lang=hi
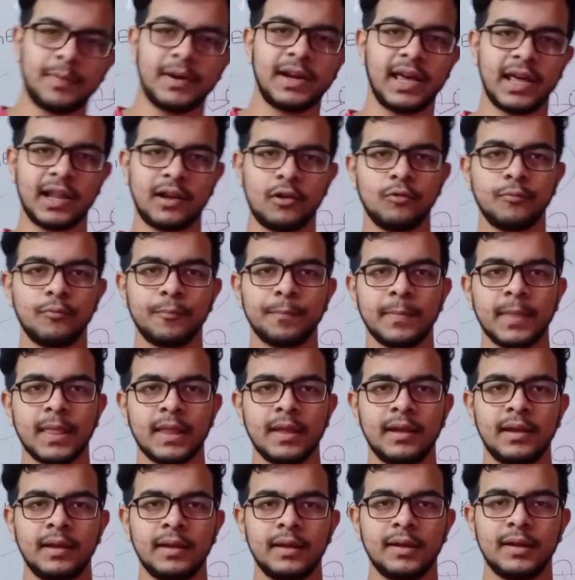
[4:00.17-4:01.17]
में पढ़ा रहा हूँ
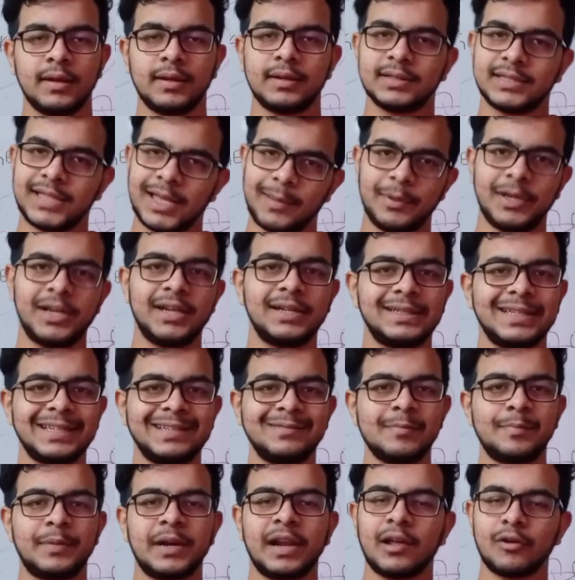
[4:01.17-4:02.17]
सब
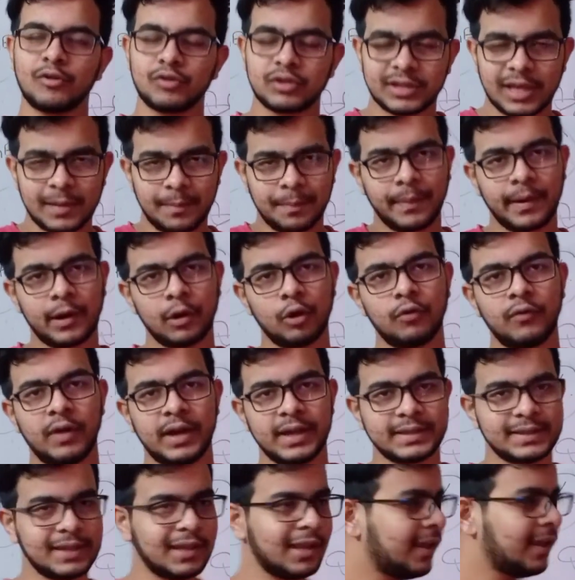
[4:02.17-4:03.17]
डिटेल में पढ़ा रहा हूँ सब पढ़ो
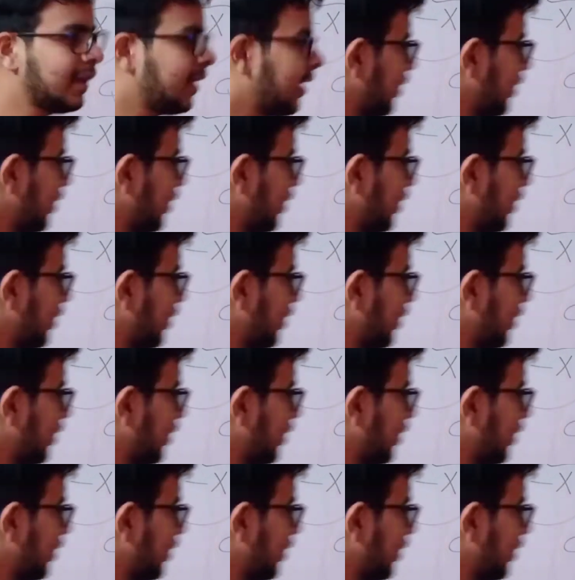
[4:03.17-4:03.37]
वहाँ से